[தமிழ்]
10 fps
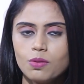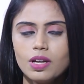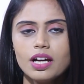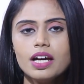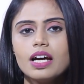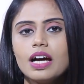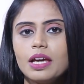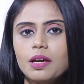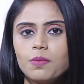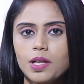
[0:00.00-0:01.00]

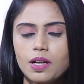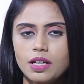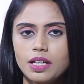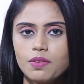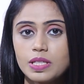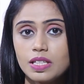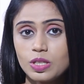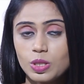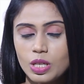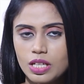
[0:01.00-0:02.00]
உலகநாயகி உடனாய
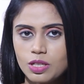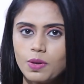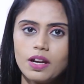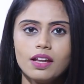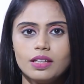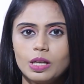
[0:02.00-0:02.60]
வசிஷ்டேஸ்வரர்